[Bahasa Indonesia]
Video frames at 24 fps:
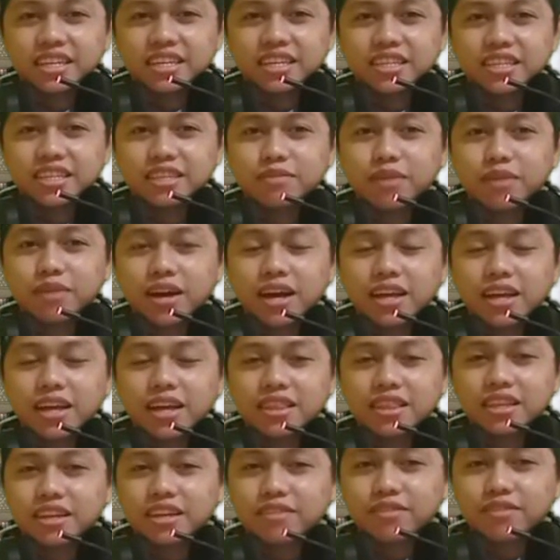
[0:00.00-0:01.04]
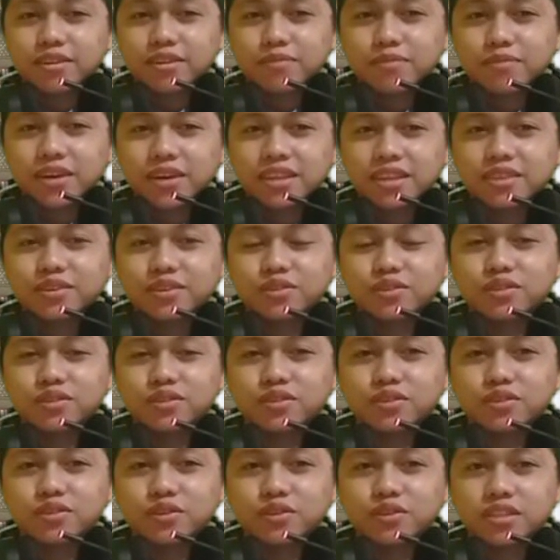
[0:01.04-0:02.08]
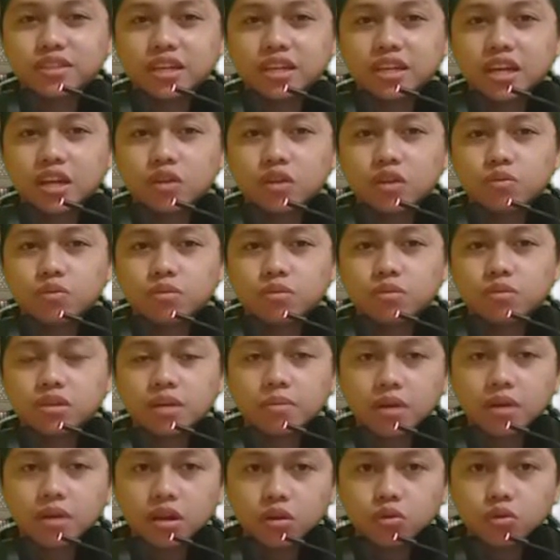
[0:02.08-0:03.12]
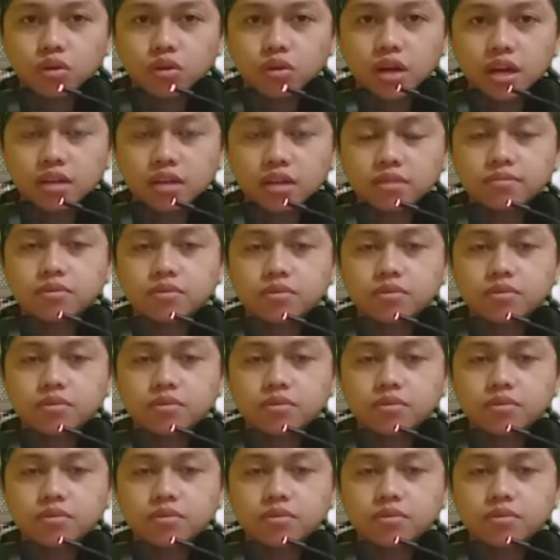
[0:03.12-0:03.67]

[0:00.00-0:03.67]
Semangat level 4 untuk selalu bersama Al-Qur'an